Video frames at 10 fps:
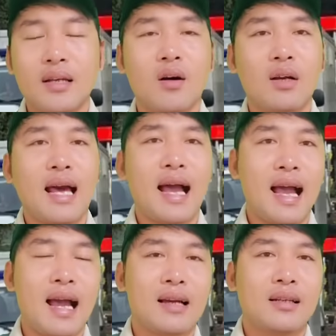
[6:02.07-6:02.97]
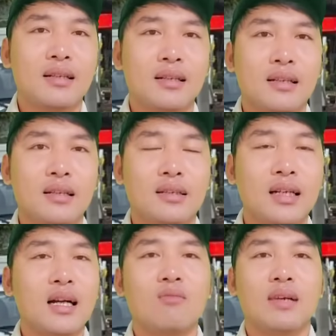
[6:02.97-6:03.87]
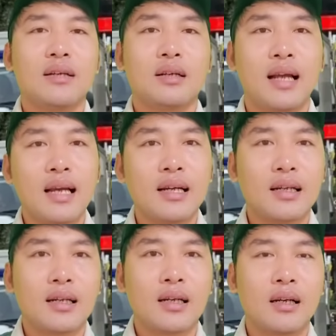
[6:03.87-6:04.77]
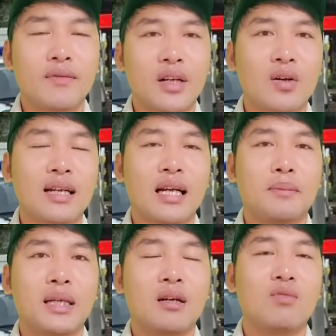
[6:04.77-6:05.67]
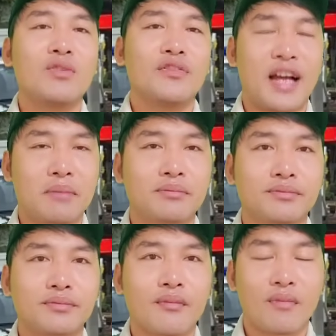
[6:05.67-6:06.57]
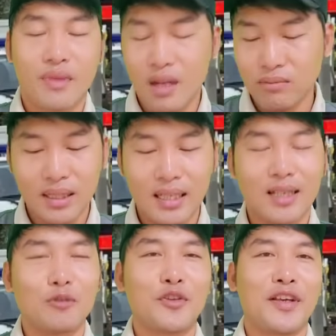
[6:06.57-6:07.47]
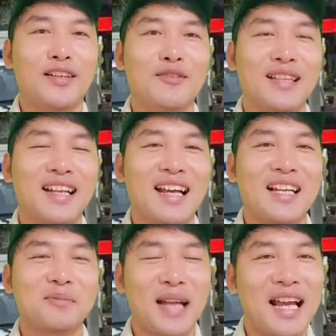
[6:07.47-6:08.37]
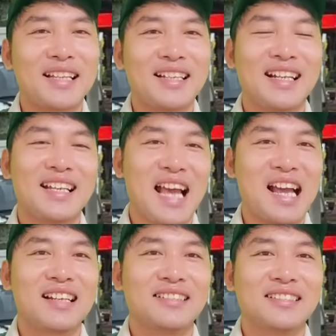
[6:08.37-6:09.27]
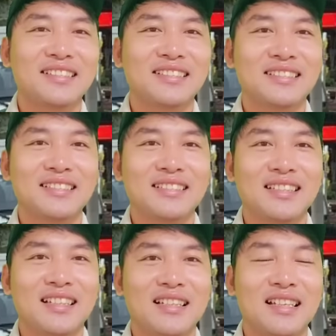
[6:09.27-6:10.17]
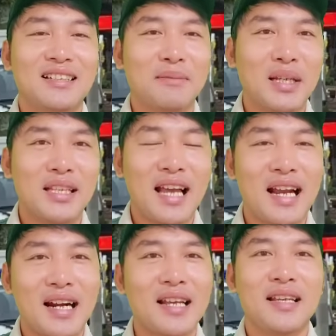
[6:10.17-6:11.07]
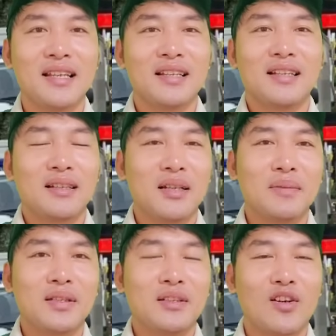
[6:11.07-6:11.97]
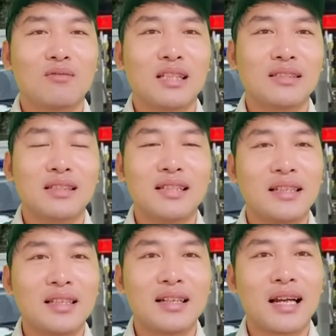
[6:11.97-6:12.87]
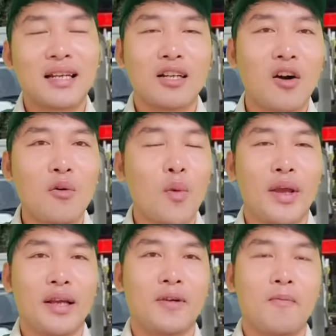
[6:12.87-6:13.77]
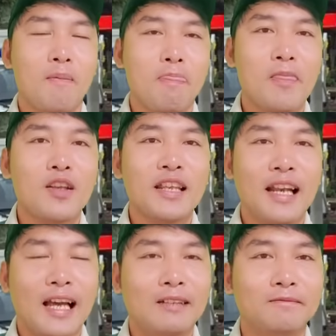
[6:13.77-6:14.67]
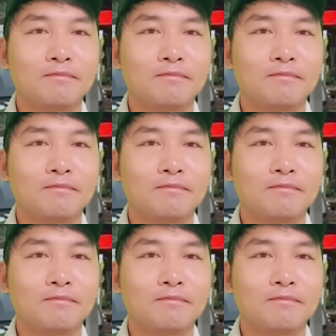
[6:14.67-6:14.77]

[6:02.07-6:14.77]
gọi là à, tấn công lại người khác mà nói rằng là mình không có vi phạm Ừ, giống như cái câu chuyện của chị Lan ngày hôm nay vậy đó cả nhà à, thì bởi vì hàng đi à, hội đồng xét xử giải thích rằng đi có quyền đó chính là